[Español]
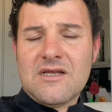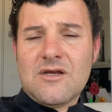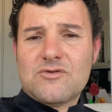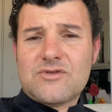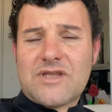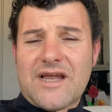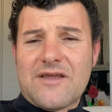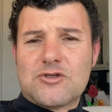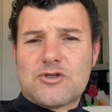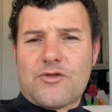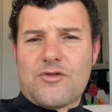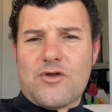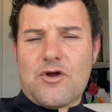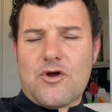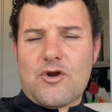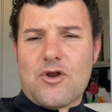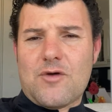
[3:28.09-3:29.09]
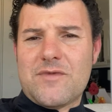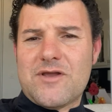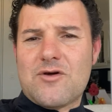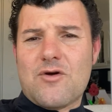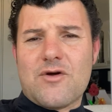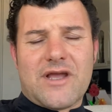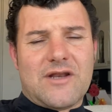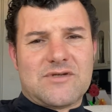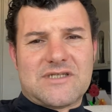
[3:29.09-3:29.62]
Un tejido
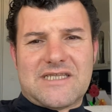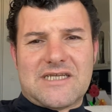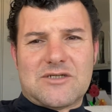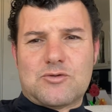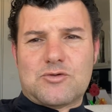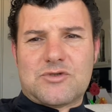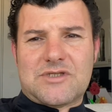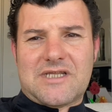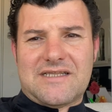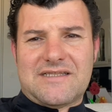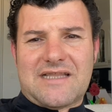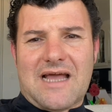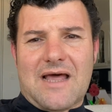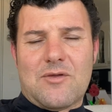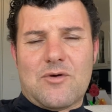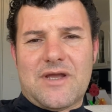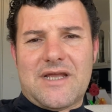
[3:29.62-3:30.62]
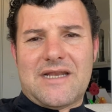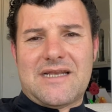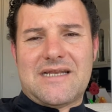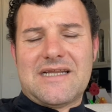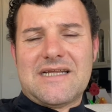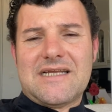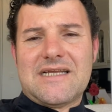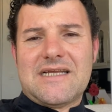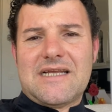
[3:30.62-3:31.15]
socioeconómico que no esté sustentado en
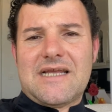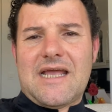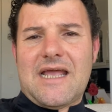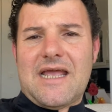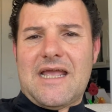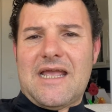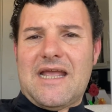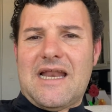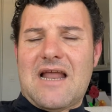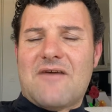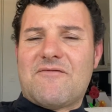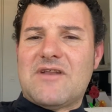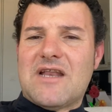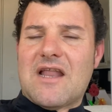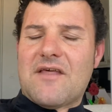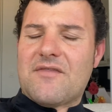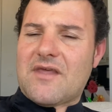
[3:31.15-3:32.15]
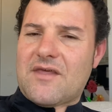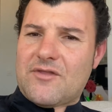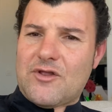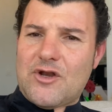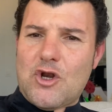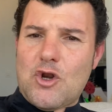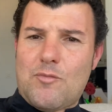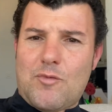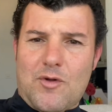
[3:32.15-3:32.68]
eh, la financiación
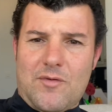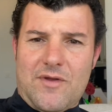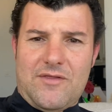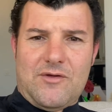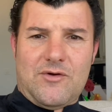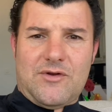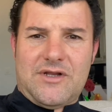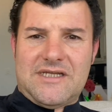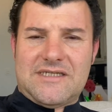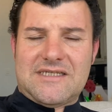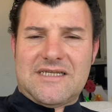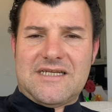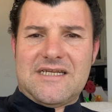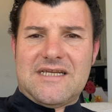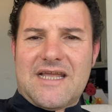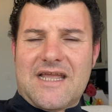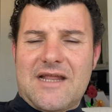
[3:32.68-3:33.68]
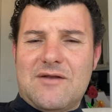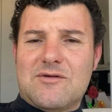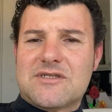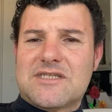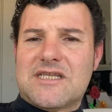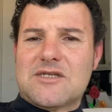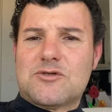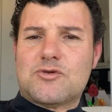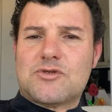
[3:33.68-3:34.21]
en los proveedores, que no
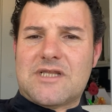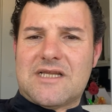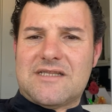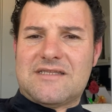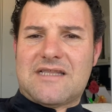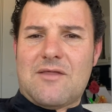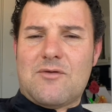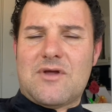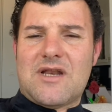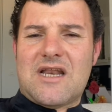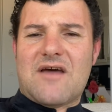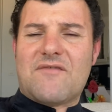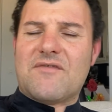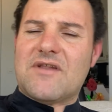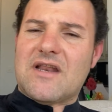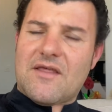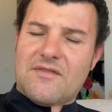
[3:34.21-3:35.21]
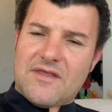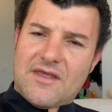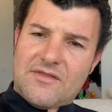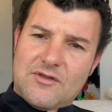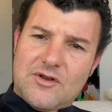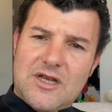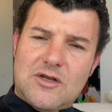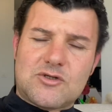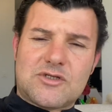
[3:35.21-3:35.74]
esté sustentado en la
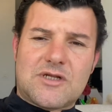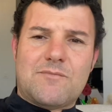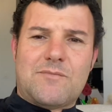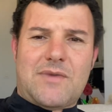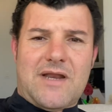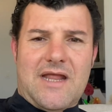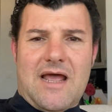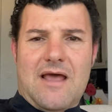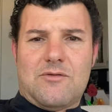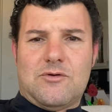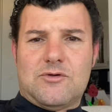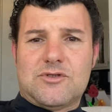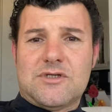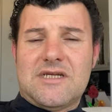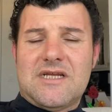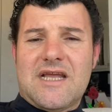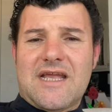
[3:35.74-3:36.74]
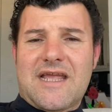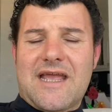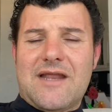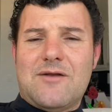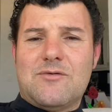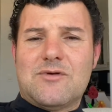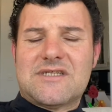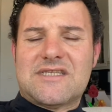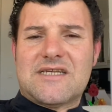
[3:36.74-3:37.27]
financiación en los empleados, que
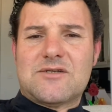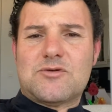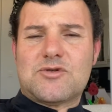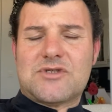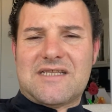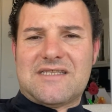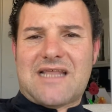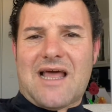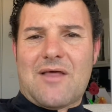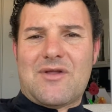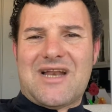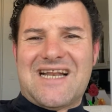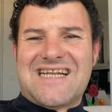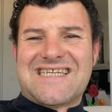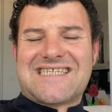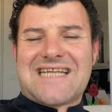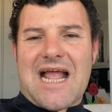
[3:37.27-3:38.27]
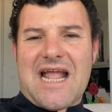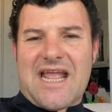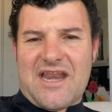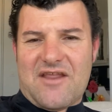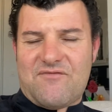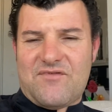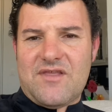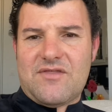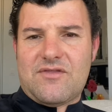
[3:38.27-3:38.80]
no esté sustentado en el
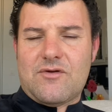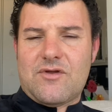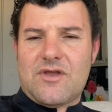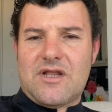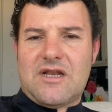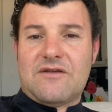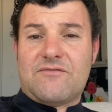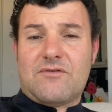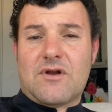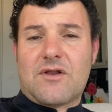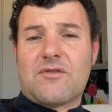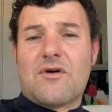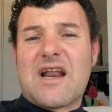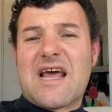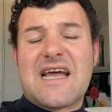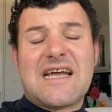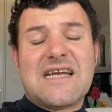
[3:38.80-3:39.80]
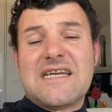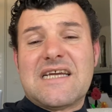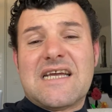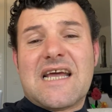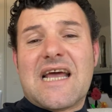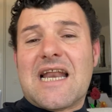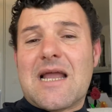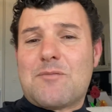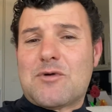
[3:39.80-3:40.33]
sacrificio y el esfuerzo. Ahora,
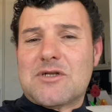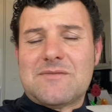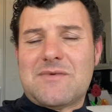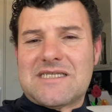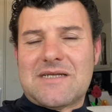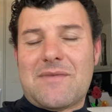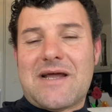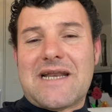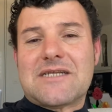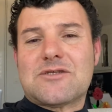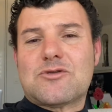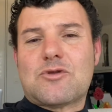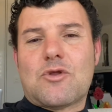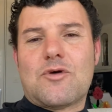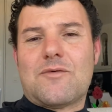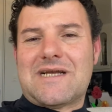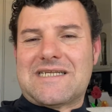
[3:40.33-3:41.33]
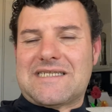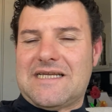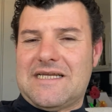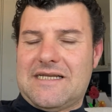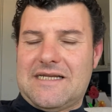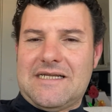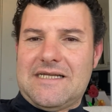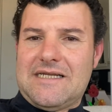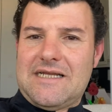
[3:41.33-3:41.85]
en las próximas semanas todo va a
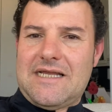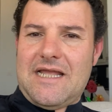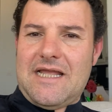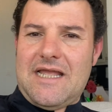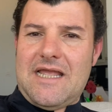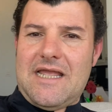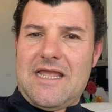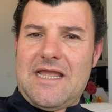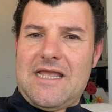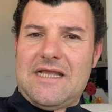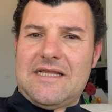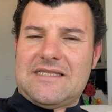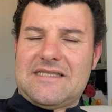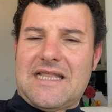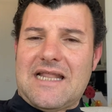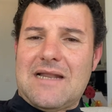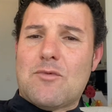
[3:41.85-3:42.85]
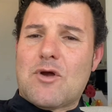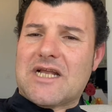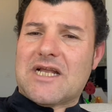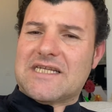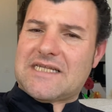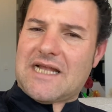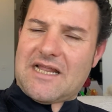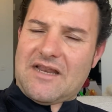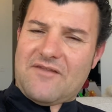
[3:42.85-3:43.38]
ser, eh, tenemos que
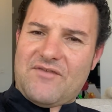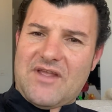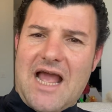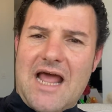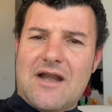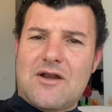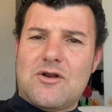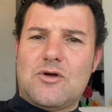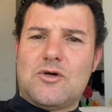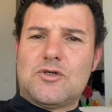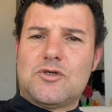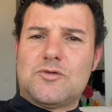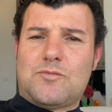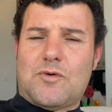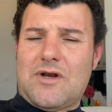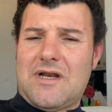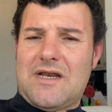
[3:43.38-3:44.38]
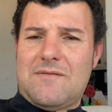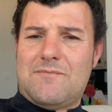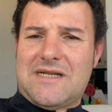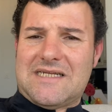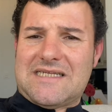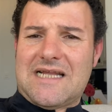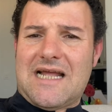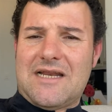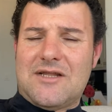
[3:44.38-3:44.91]
sacrificarnos por el
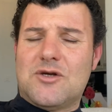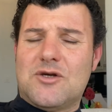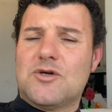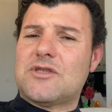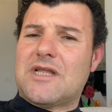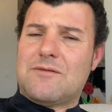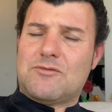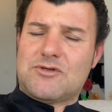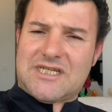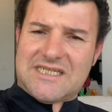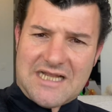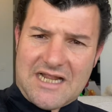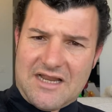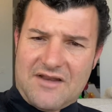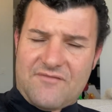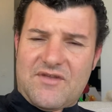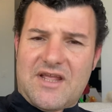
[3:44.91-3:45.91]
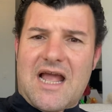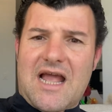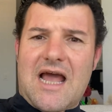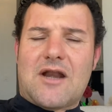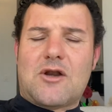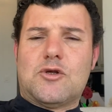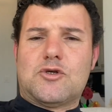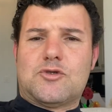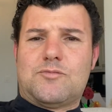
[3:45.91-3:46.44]
empresario, tenemos que
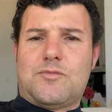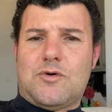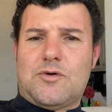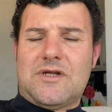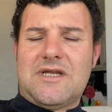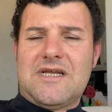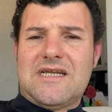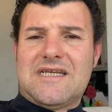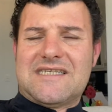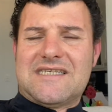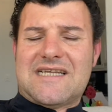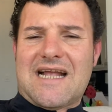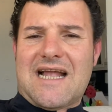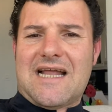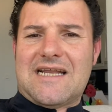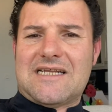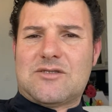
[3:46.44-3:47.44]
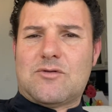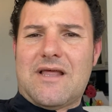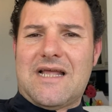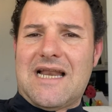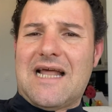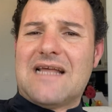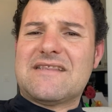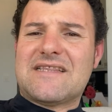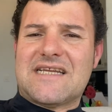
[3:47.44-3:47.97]
sacrificarnos por sacar esto
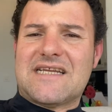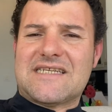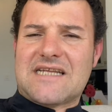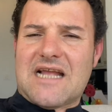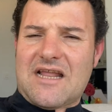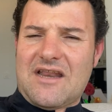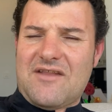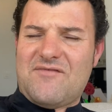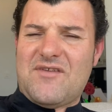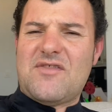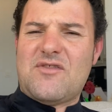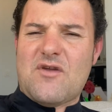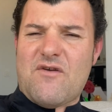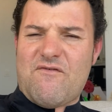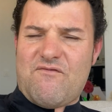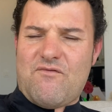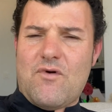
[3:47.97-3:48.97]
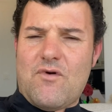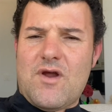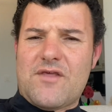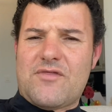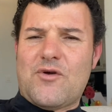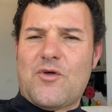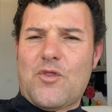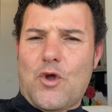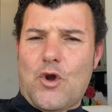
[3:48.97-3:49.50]
adelante, sacrificio,
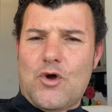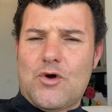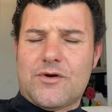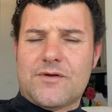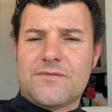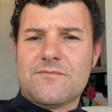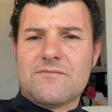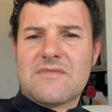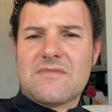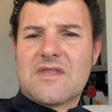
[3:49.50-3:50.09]
esfuerzo, dolor.